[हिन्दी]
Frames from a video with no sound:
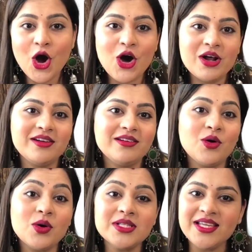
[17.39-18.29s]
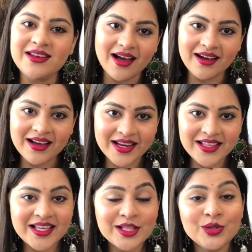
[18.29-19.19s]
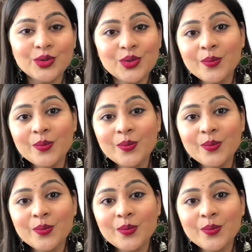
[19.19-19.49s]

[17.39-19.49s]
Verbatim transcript: और कौन सी ना खरीदें तो